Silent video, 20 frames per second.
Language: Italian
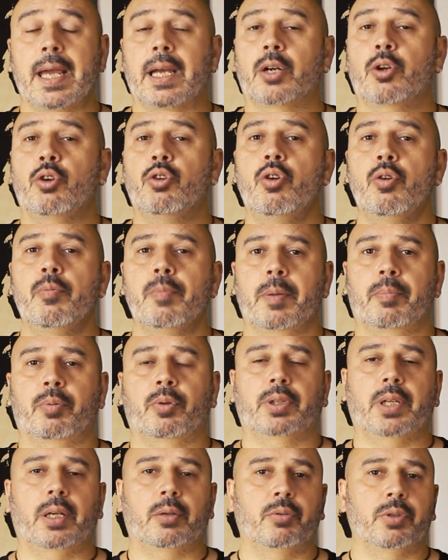e come
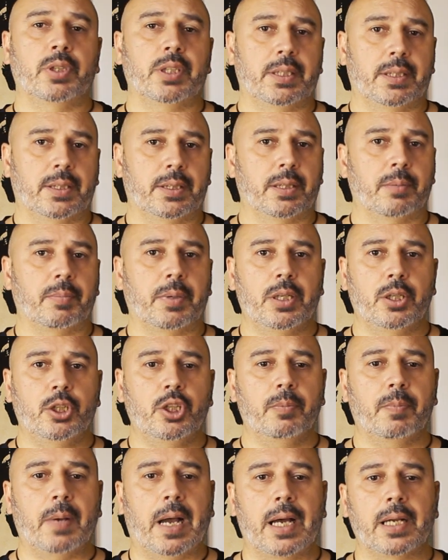protagonisti
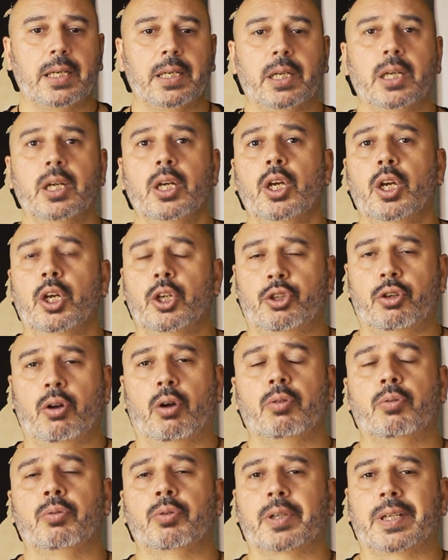principali
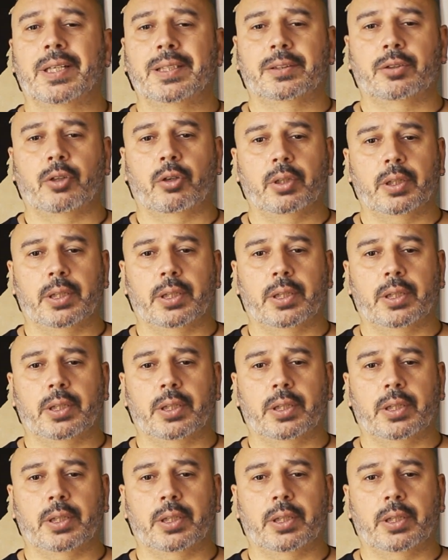Shogun che,